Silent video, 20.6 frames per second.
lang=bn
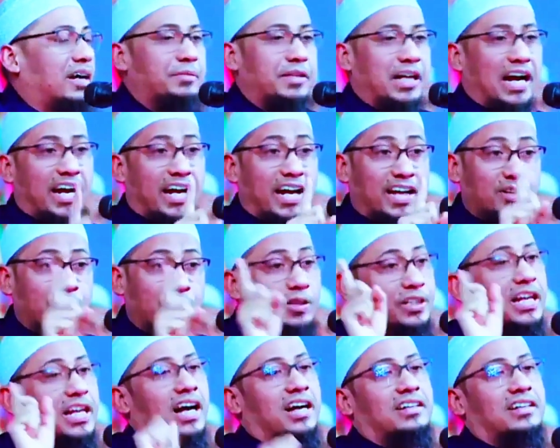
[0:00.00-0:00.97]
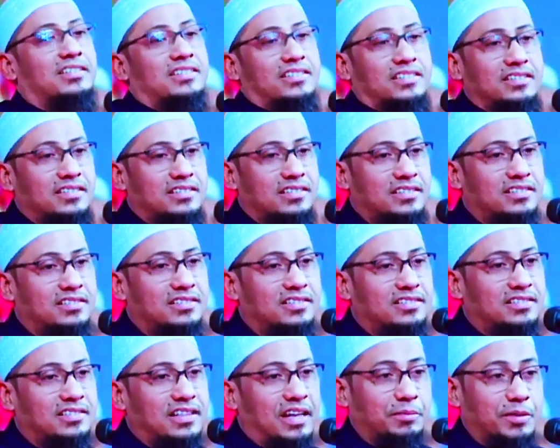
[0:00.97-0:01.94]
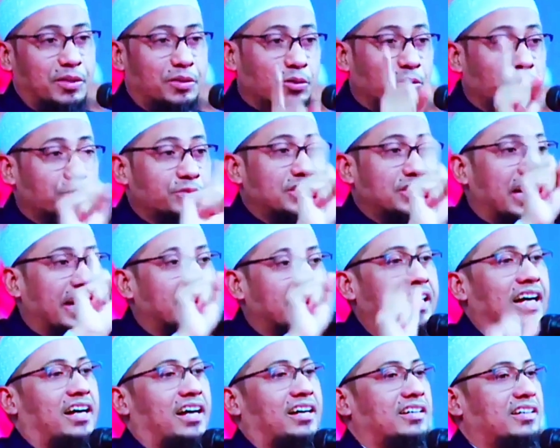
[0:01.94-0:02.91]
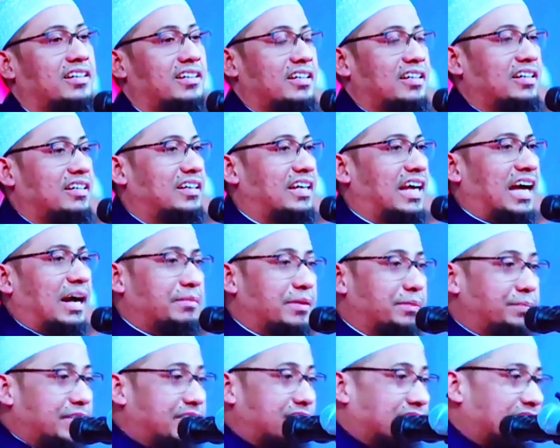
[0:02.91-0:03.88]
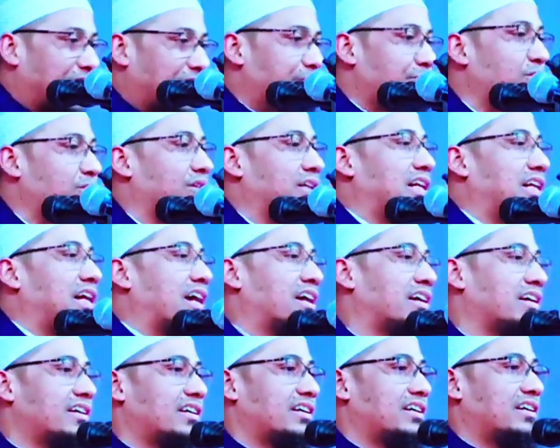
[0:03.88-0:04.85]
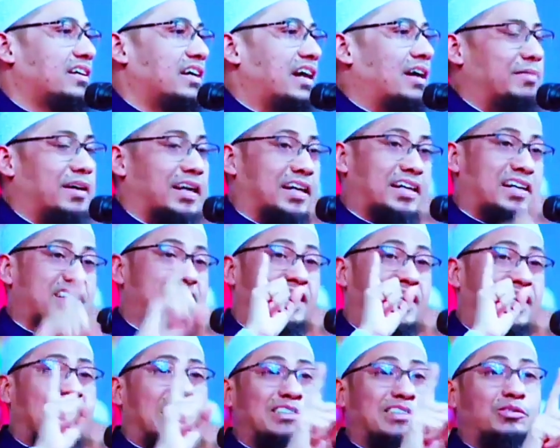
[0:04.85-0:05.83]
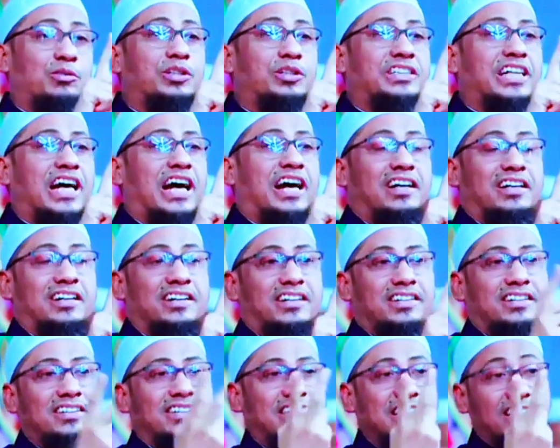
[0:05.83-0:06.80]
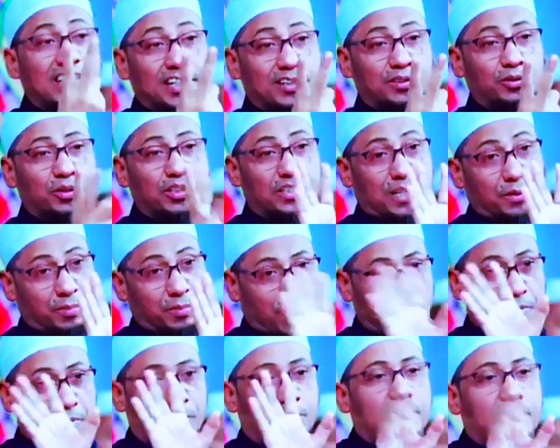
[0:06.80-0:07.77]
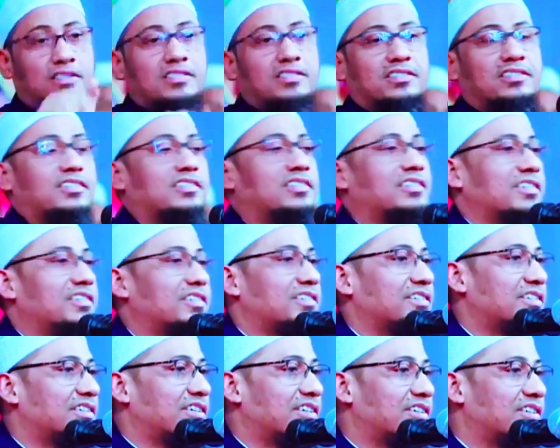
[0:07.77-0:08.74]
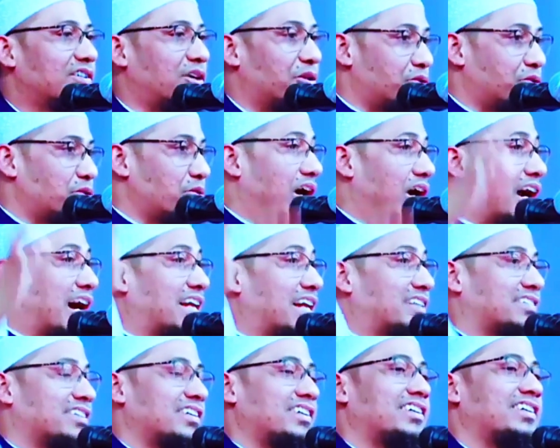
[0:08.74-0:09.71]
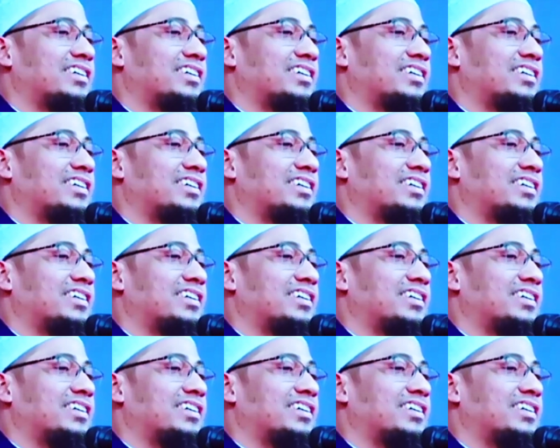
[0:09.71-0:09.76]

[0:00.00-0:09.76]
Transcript: আমি আড়াল হই না আমি ঘুম যাই না আমি বিশ্রাম করি না আমার কাছে রাত দুইটা দিনের দুইটা বরাবর নওজোয়ান